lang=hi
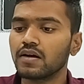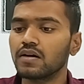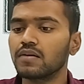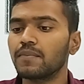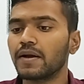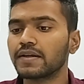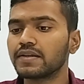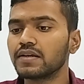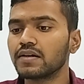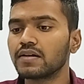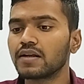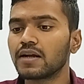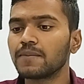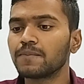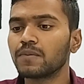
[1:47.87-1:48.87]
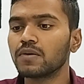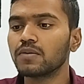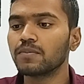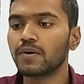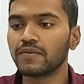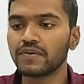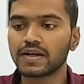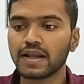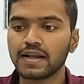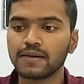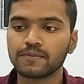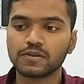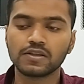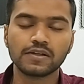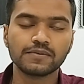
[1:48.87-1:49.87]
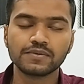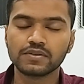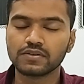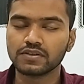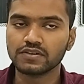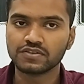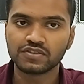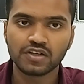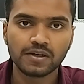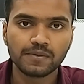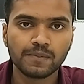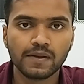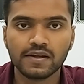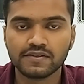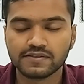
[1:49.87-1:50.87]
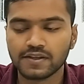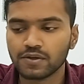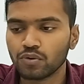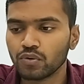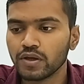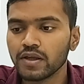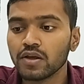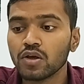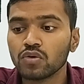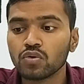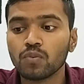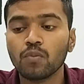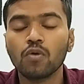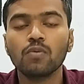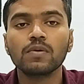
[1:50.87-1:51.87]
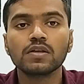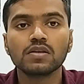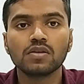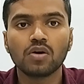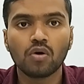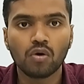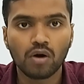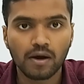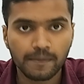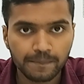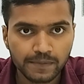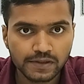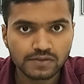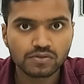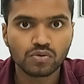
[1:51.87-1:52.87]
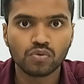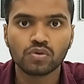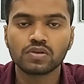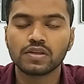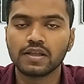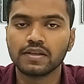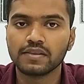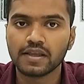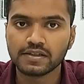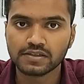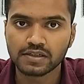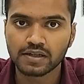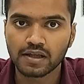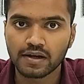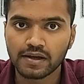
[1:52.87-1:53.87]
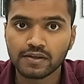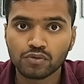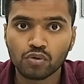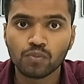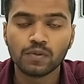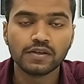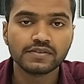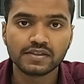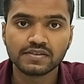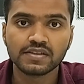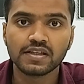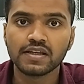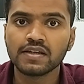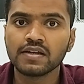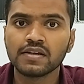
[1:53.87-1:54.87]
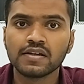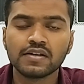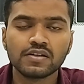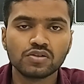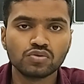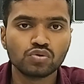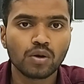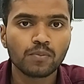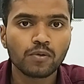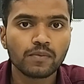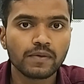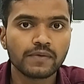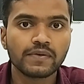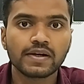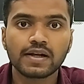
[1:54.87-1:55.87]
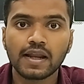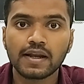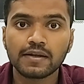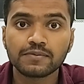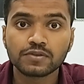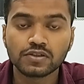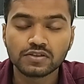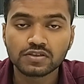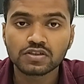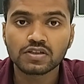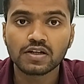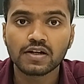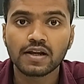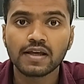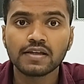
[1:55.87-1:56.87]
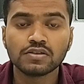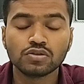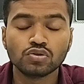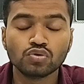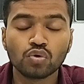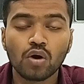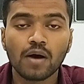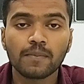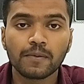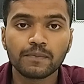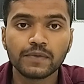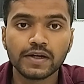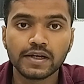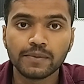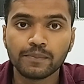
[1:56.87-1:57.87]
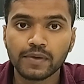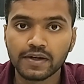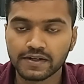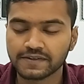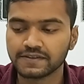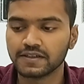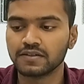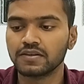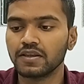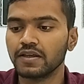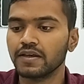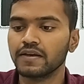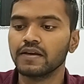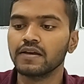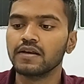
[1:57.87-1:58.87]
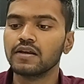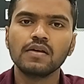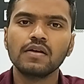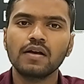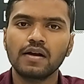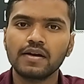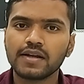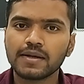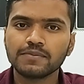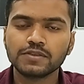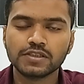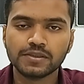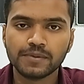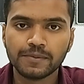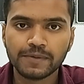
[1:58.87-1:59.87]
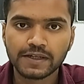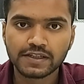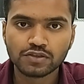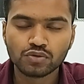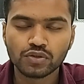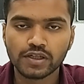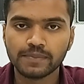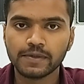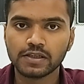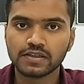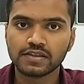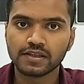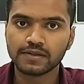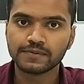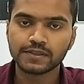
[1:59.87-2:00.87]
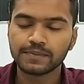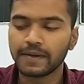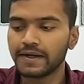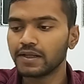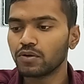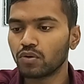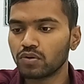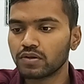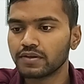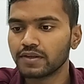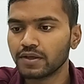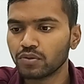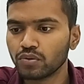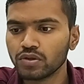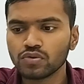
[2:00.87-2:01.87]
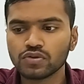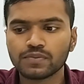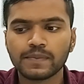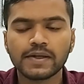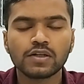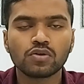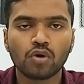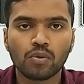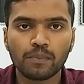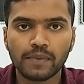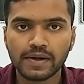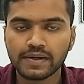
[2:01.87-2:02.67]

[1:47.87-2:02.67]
आ, बाकी अगर आप परफेक्ट लाइनअप की तरफ से सजेस्टेड प्लेयर्स देखोगे तो मोहम्मद हाफिज़ और तेंदाई चटारा ये दो प्लेयर्स ऐसे हैं जो आपको परफेक्ट लाइनअप सजेस्ट कर रहा है जो आप अपने टीम में रख सकते हैं अगर आप जेबीबी की जो टीम इनकी तरफ से बैटिंग ऑर्डर देखोगे तो इसमें टॉम